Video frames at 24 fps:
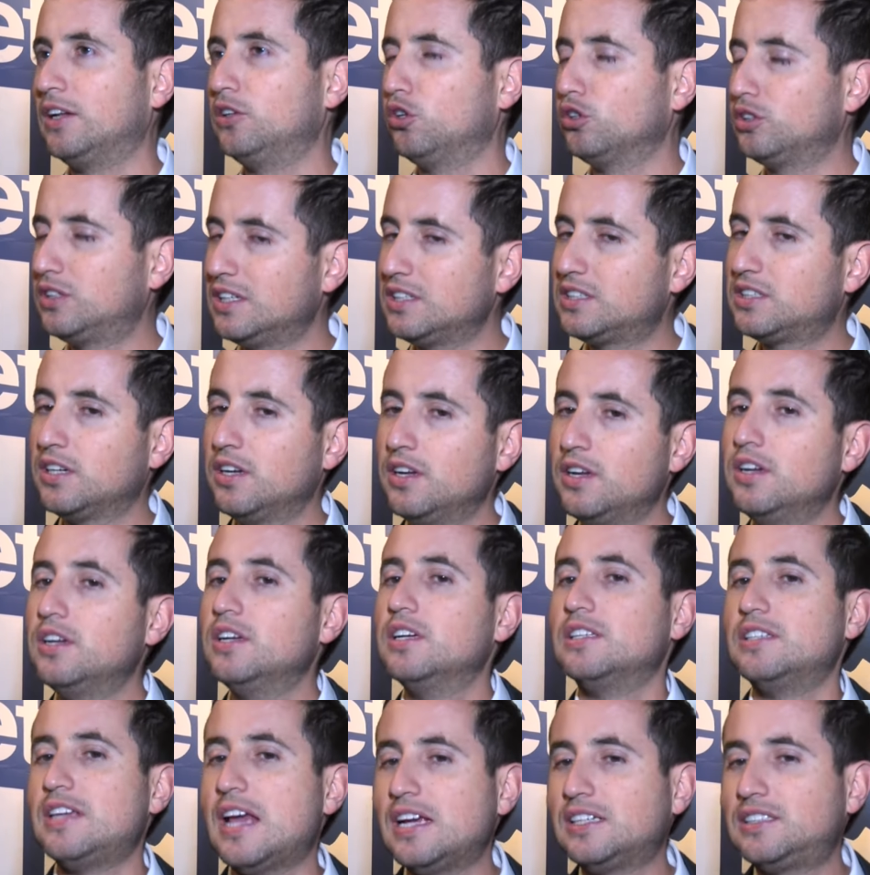Entonces
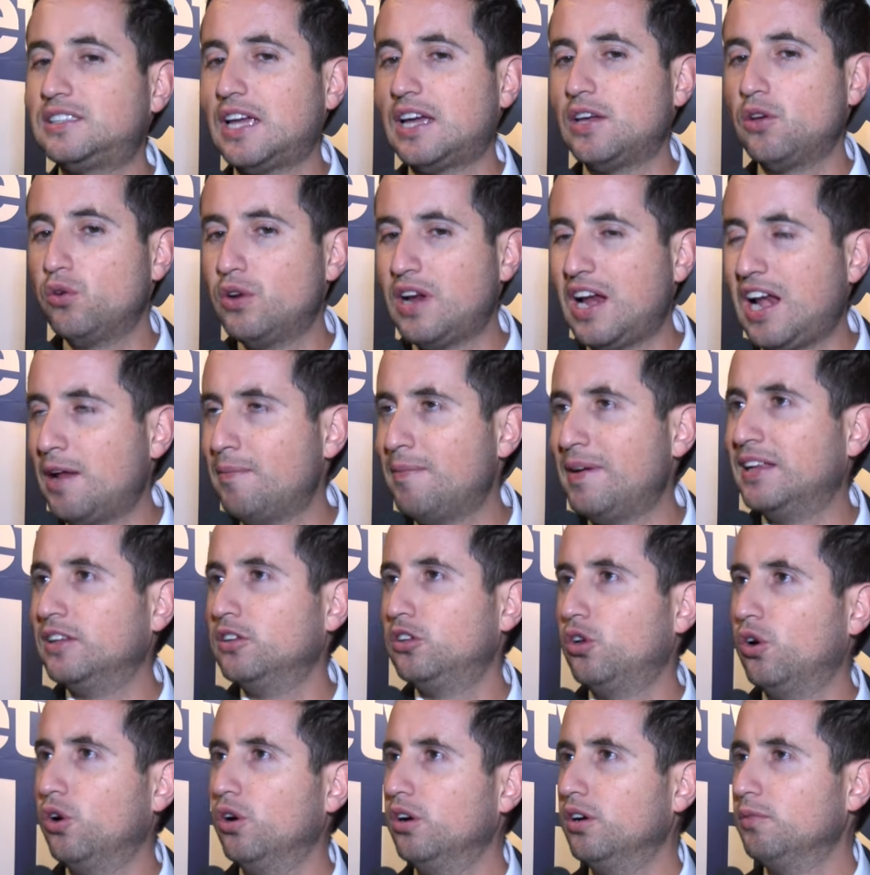ya está ahí un
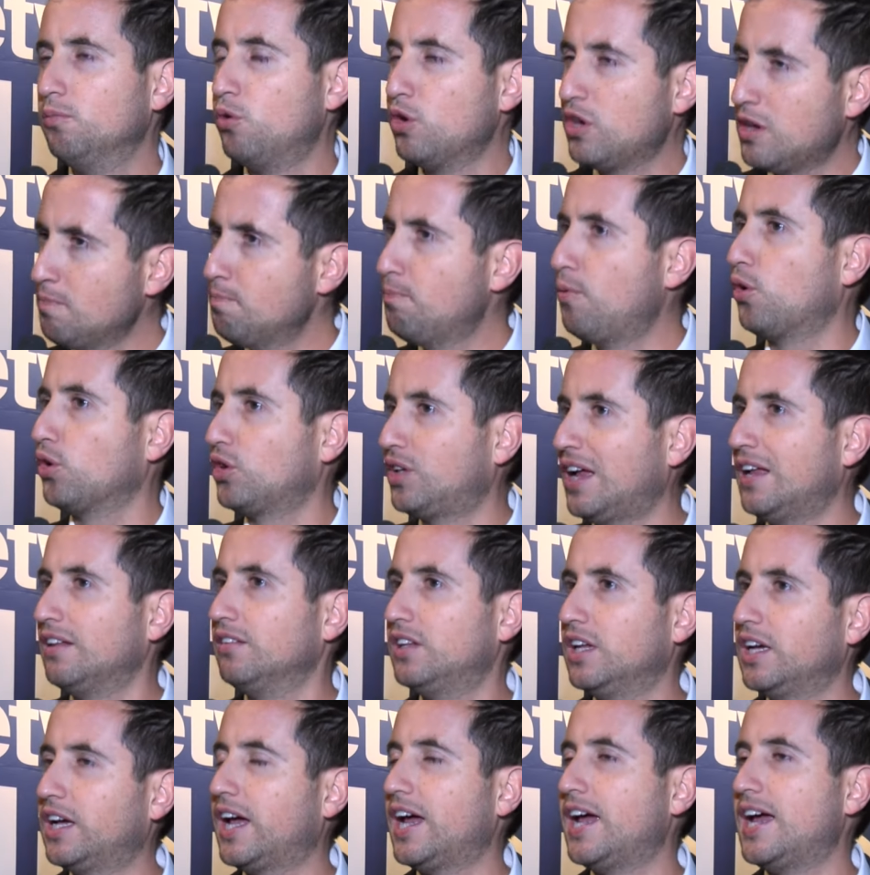elemento muy
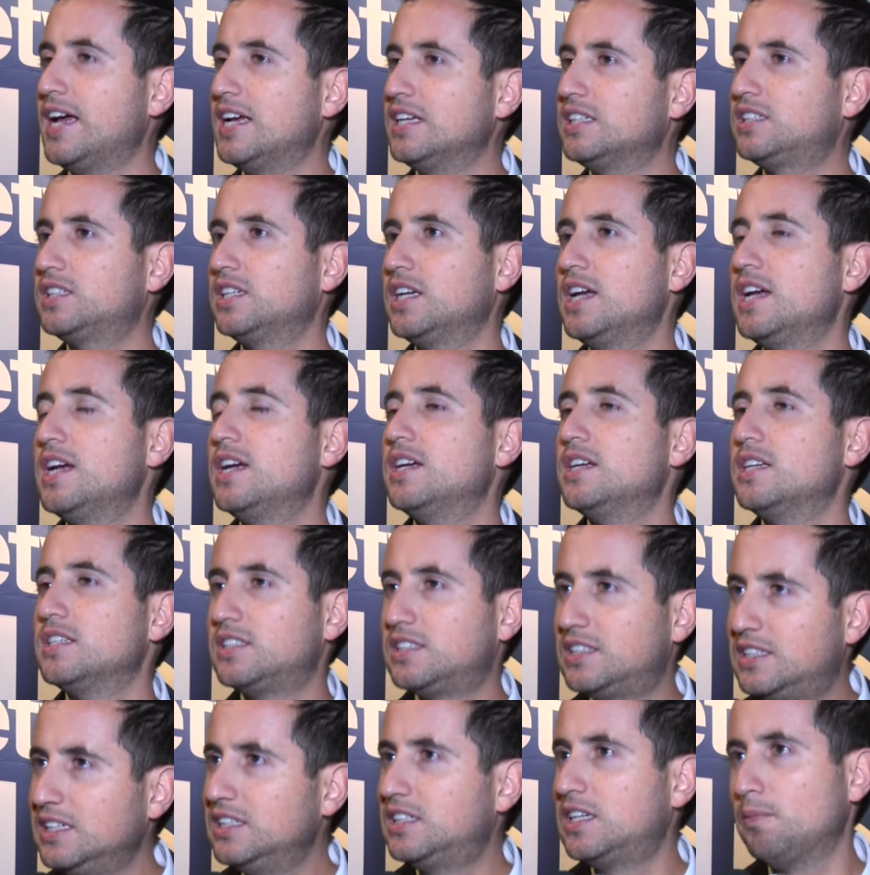importante que es
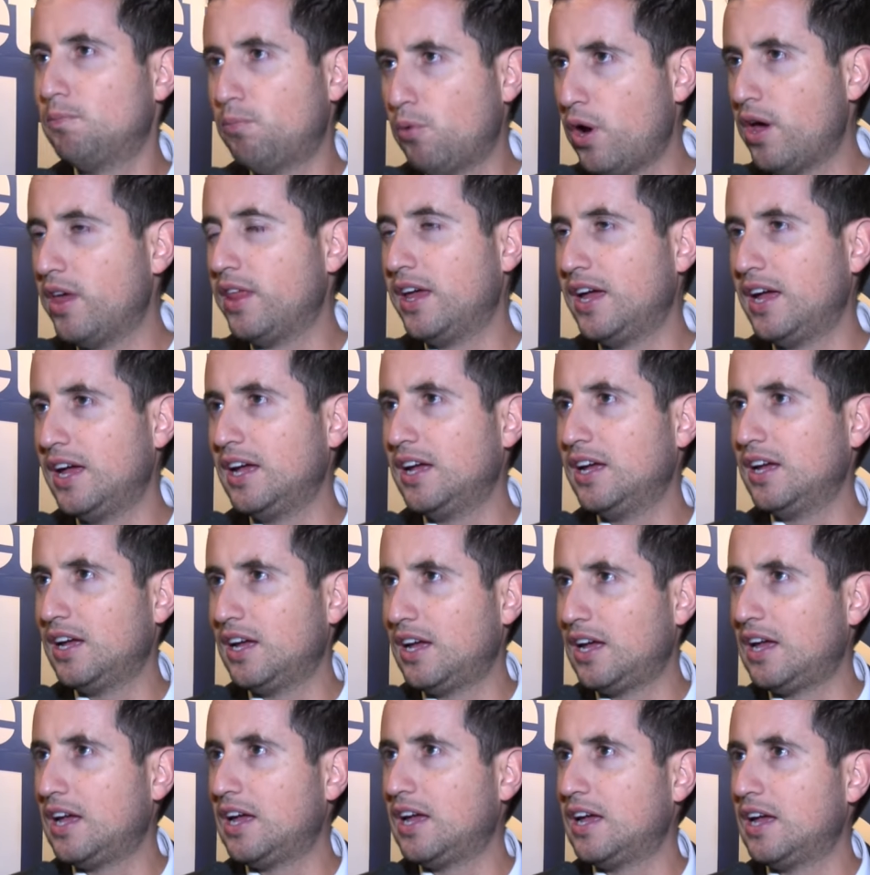si se
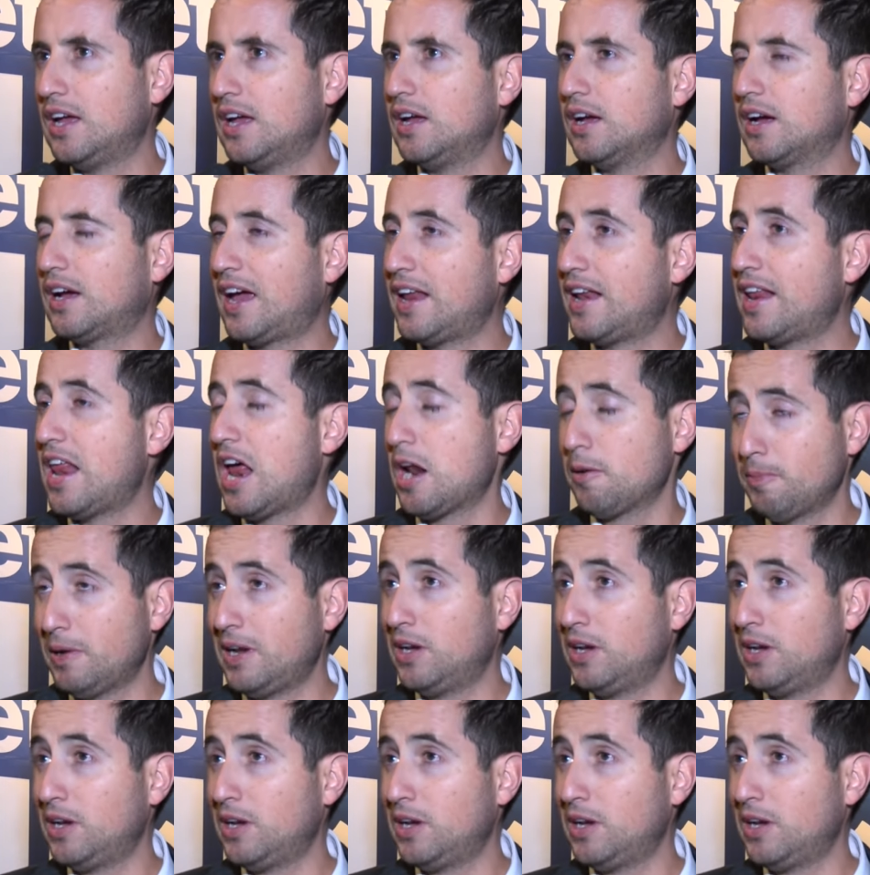puede eh, generar